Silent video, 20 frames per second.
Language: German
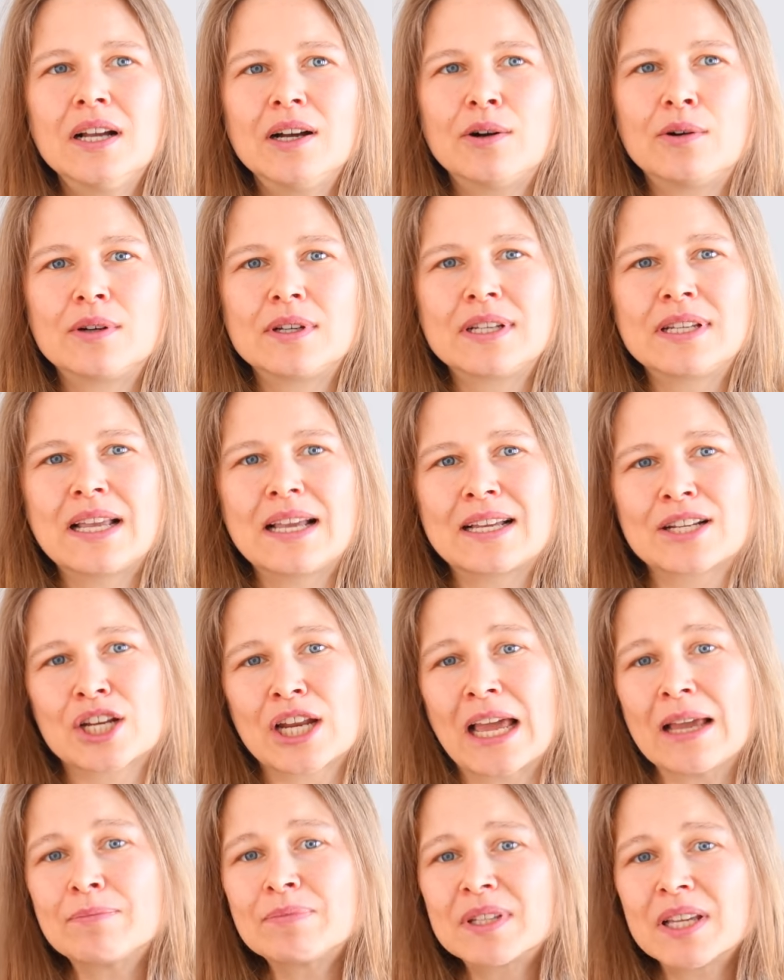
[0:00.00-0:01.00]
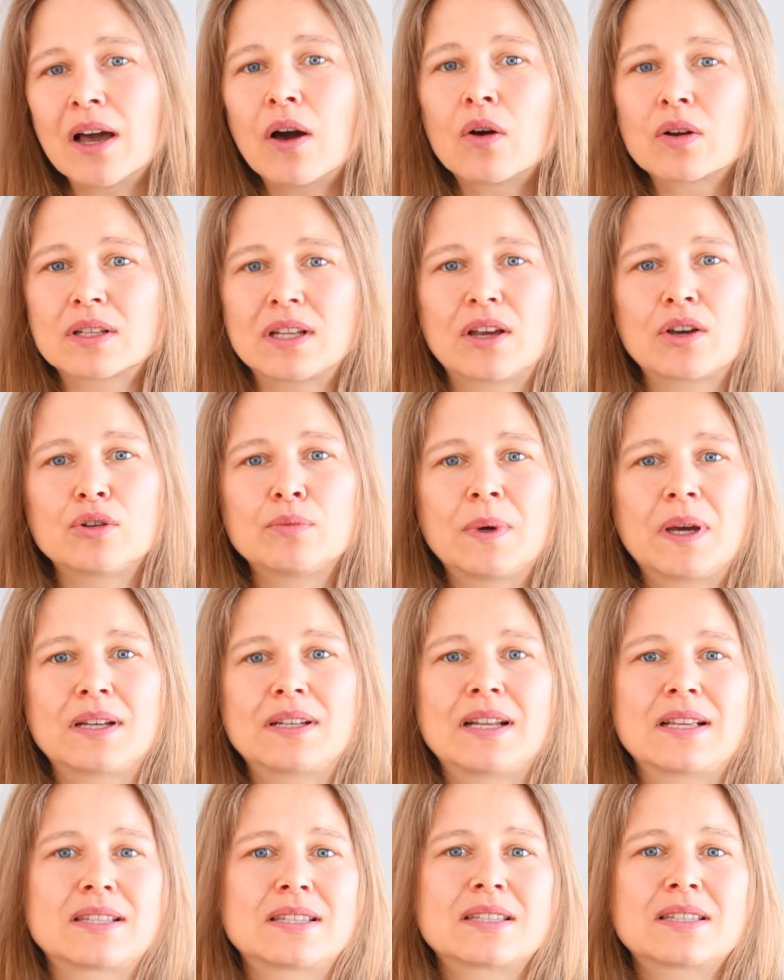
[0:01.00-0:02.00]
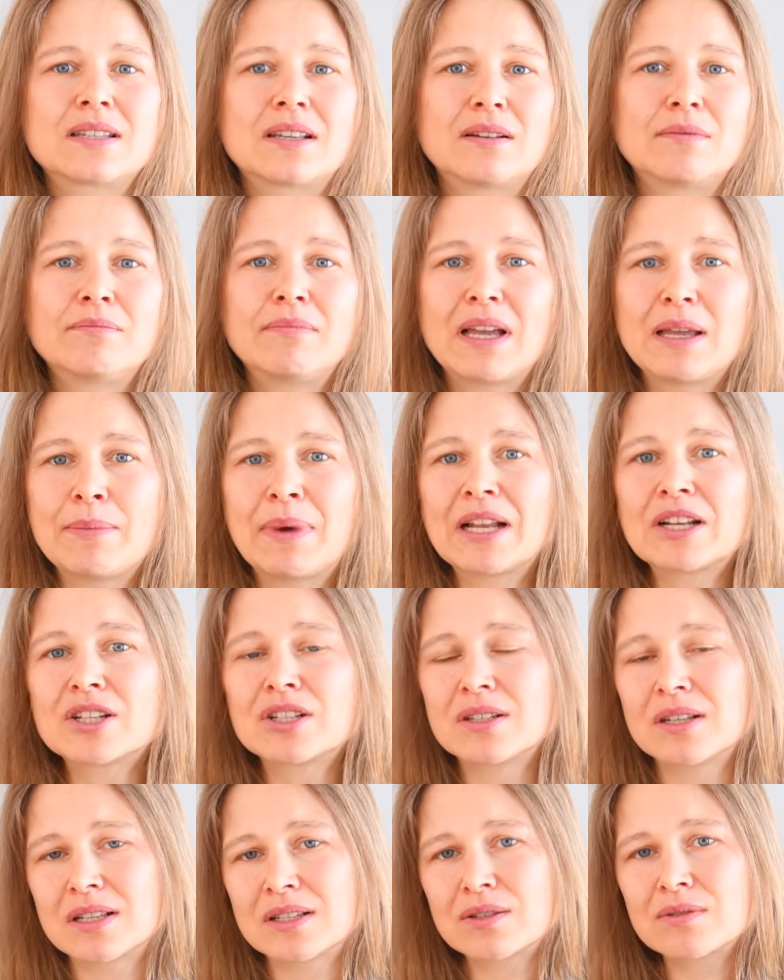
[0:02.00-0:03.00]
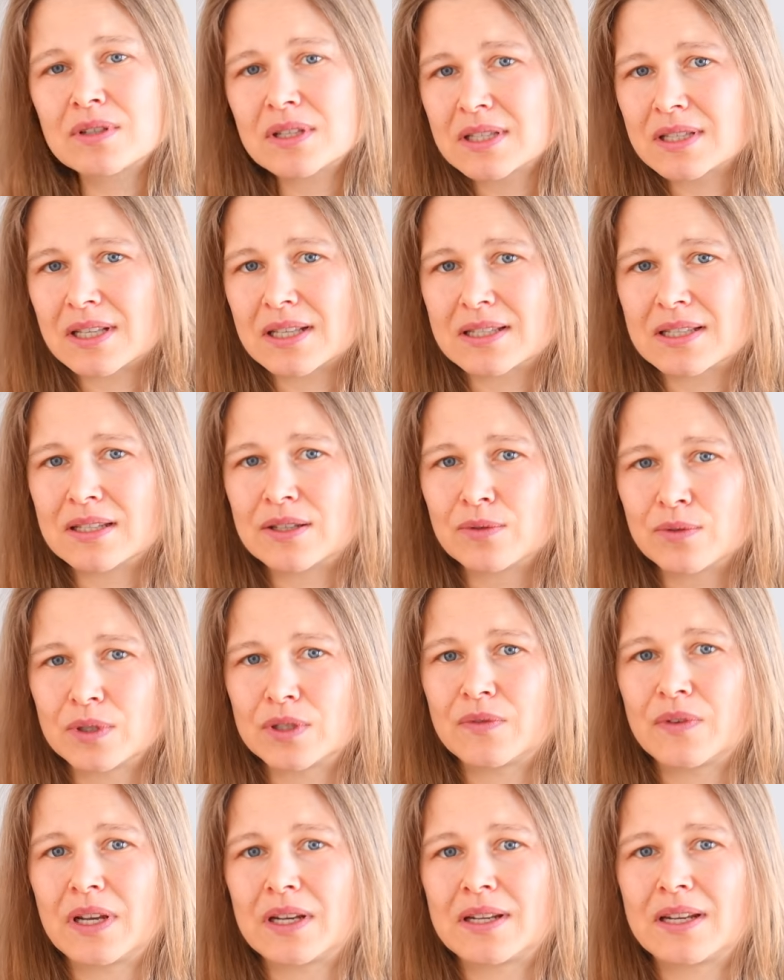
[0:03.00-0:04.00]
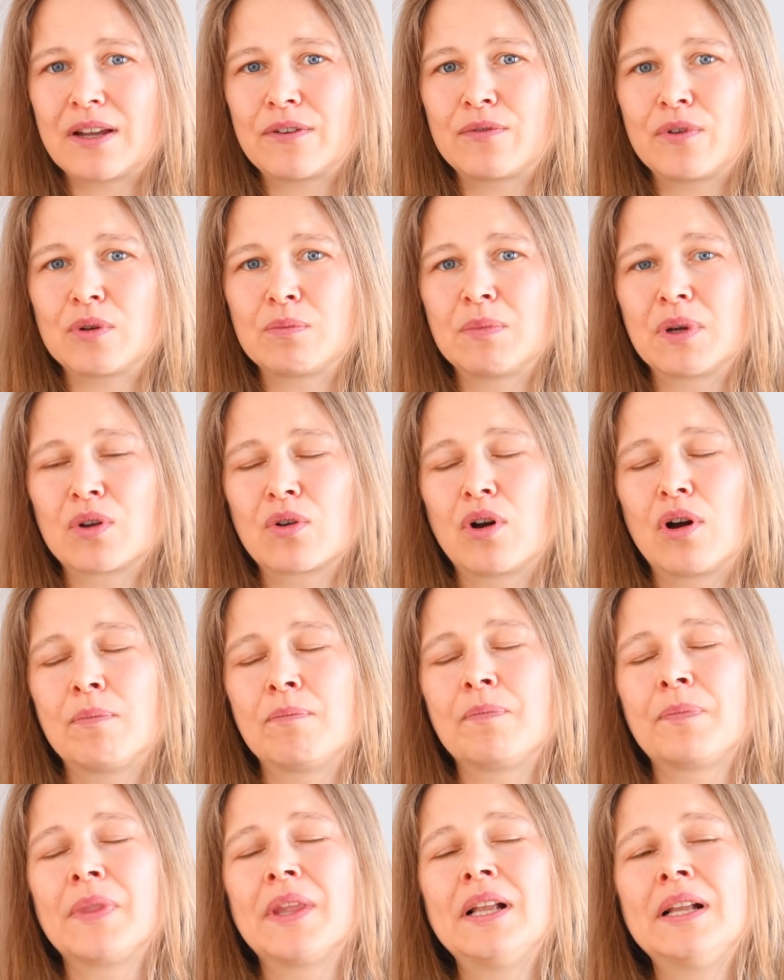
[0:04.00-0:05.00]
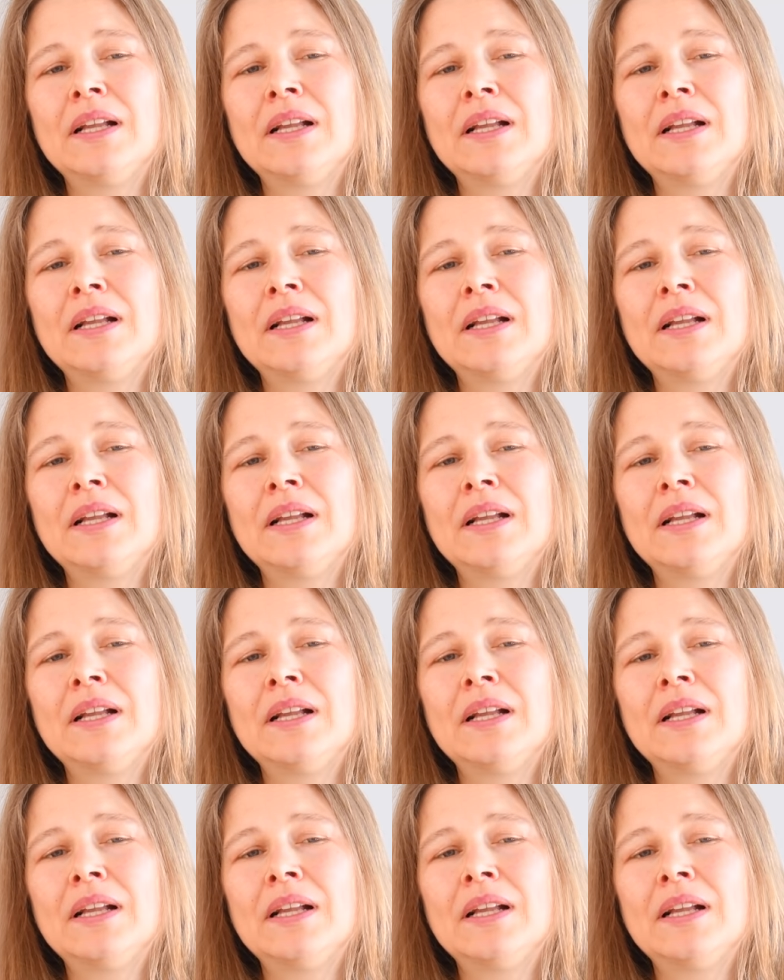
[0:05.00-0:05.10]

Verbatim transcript: Und er schreibt ja auch darüber, dass ähm, bei manchen das so ist, dass sie Durchfälle davon bekommen.